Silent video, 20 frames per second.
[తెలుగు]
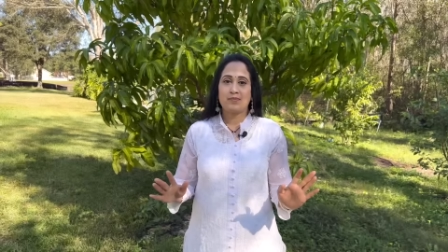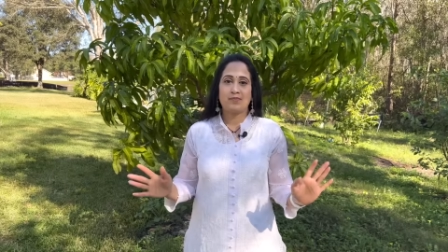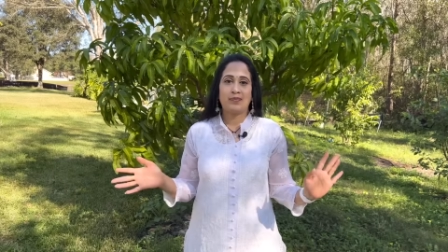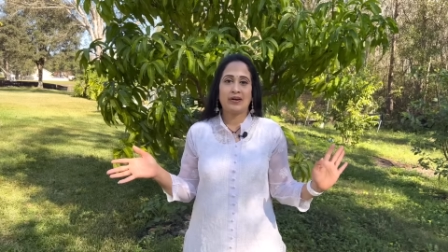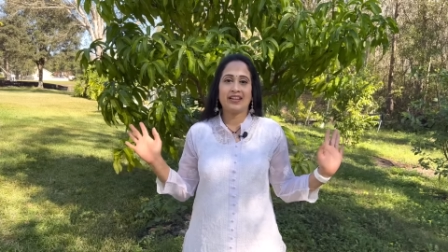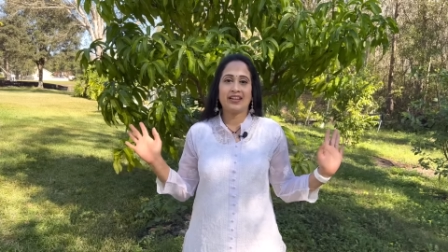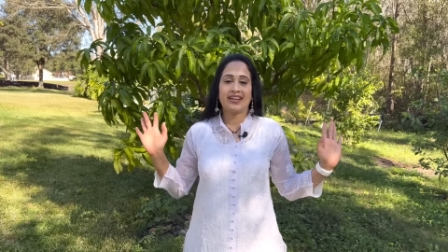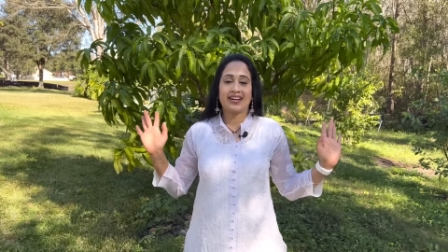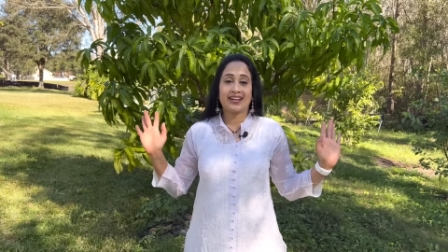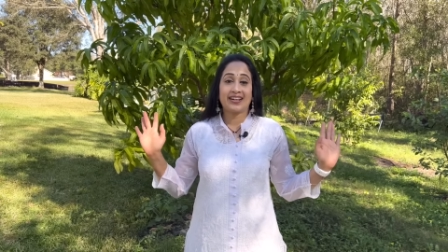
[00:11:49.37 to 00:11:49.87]

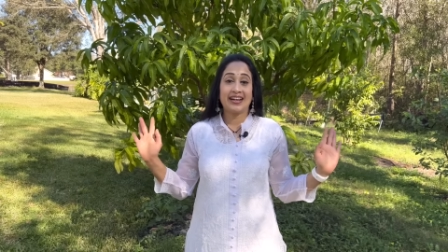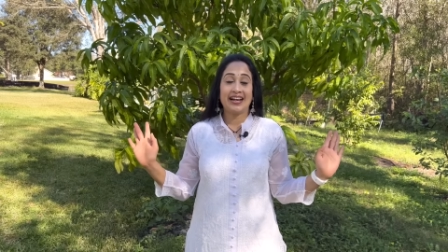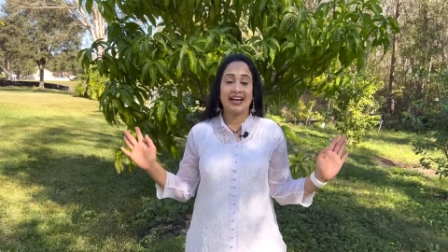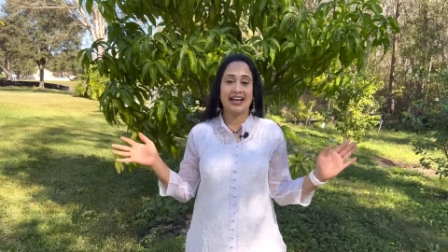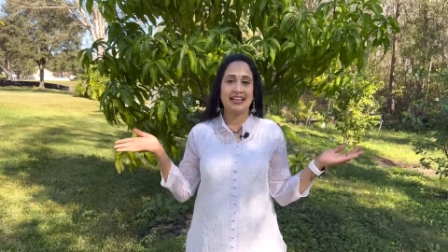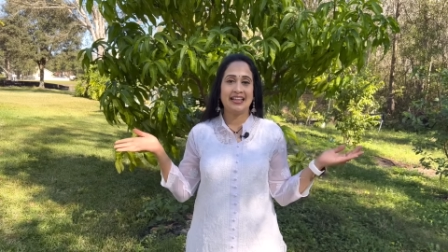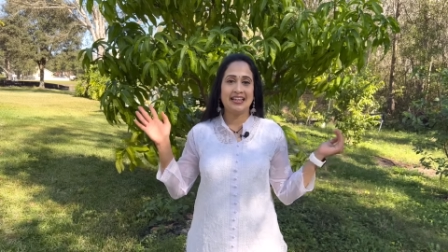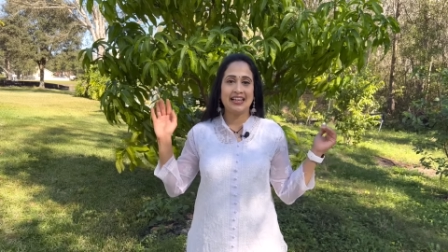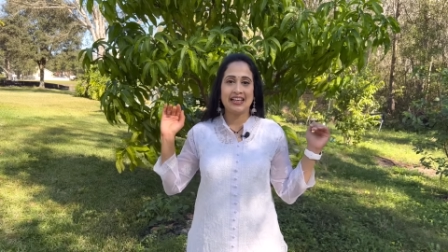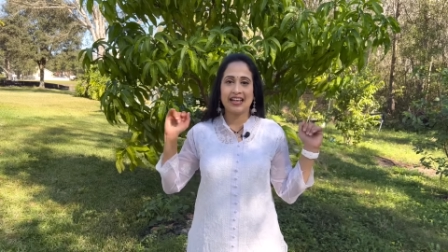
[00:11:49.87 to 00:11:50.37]
ఇప్పటిదాకా
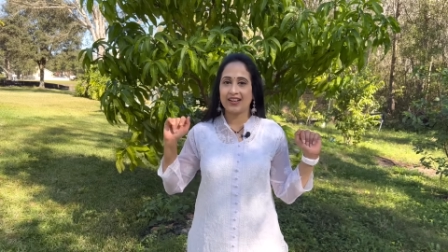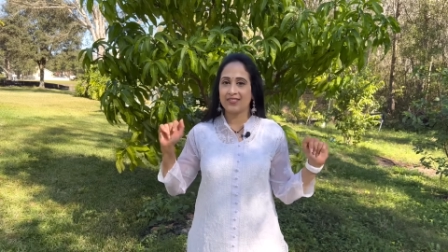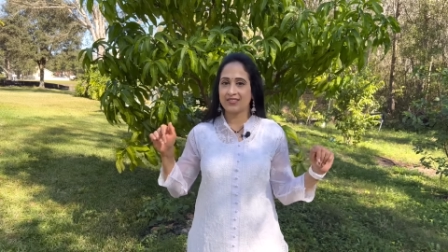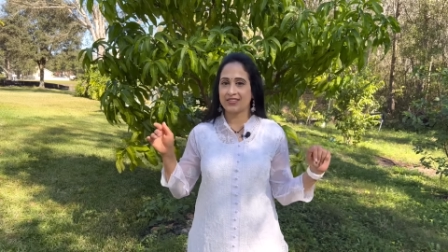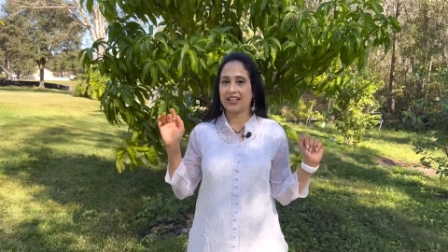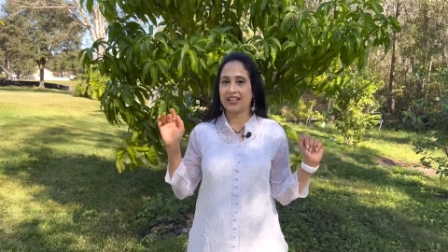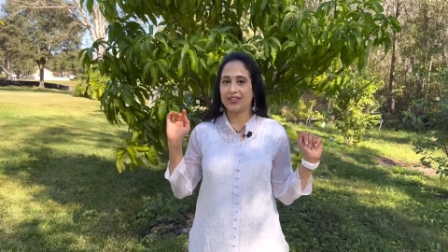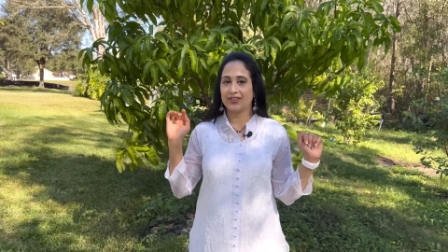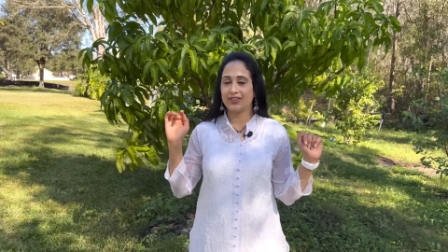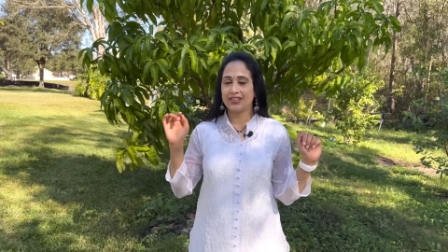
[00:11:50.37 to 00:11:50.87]
హెల్దీ
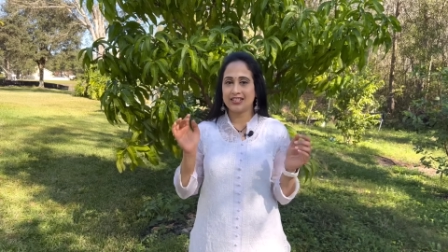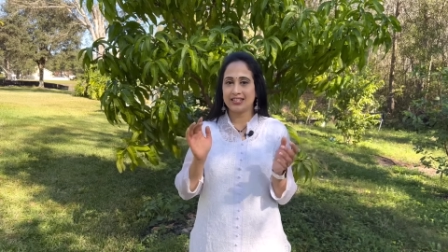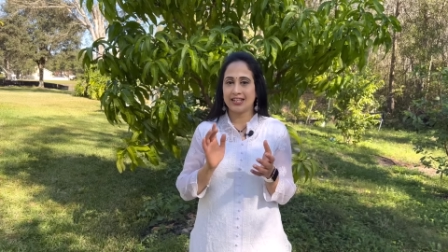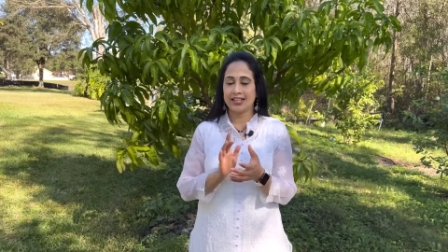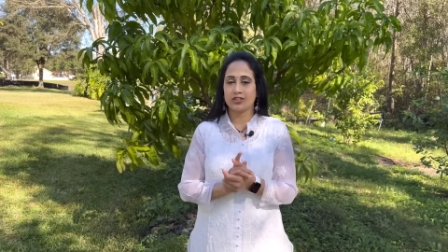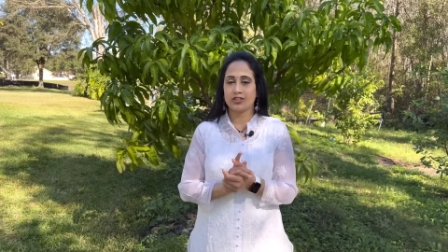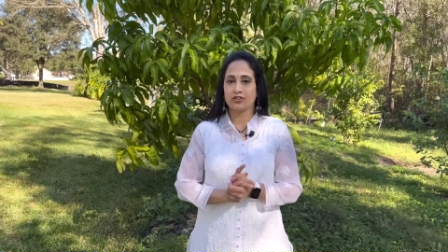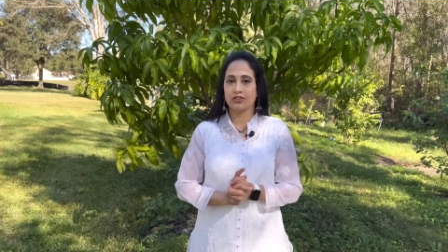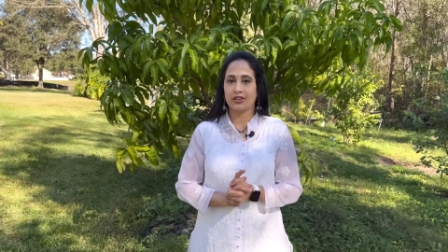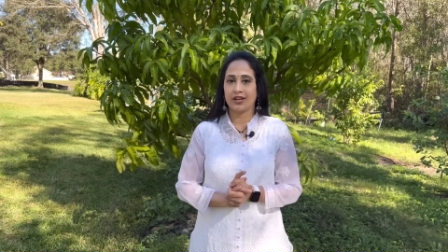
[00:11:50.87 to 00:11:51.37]
లైఫ్ స్టైల్
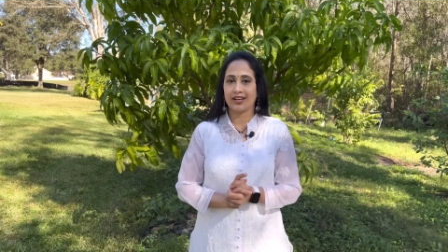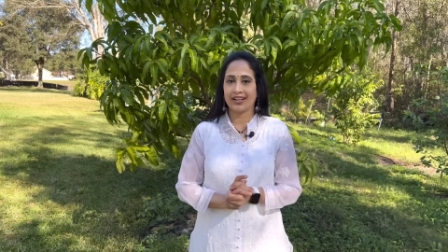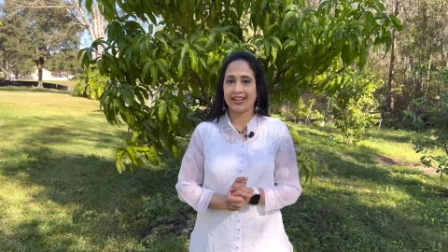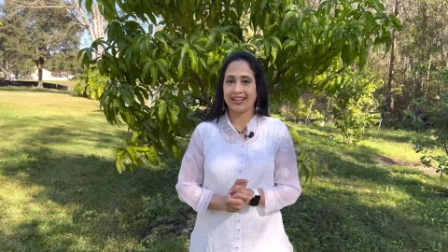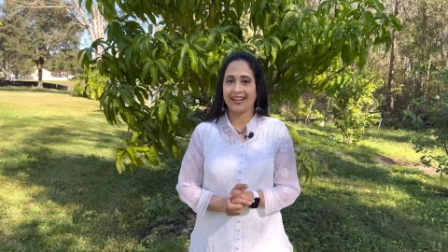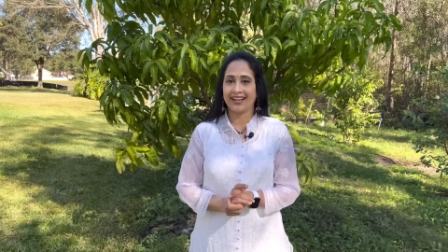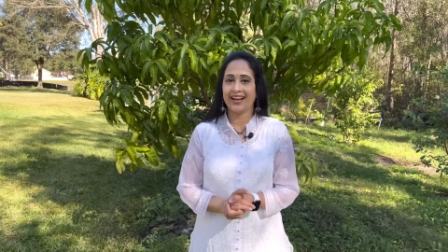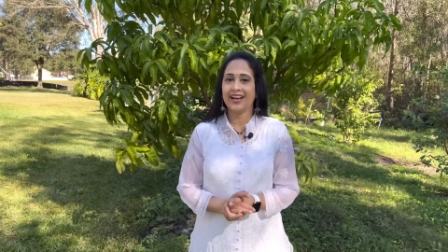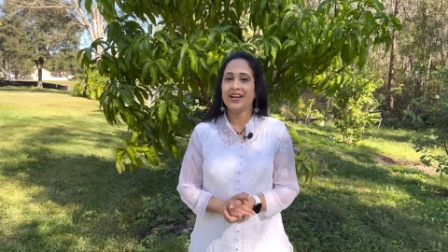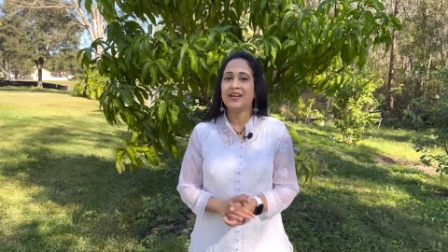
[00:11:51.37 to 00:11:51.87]
గురించి నేర్చుకున్నాం
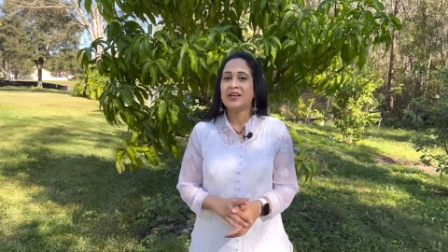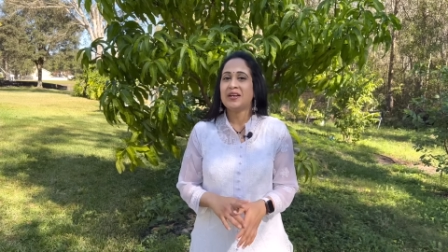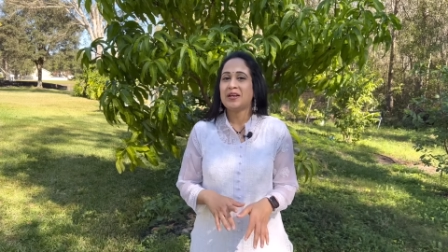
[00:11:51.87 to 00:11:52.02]
కదా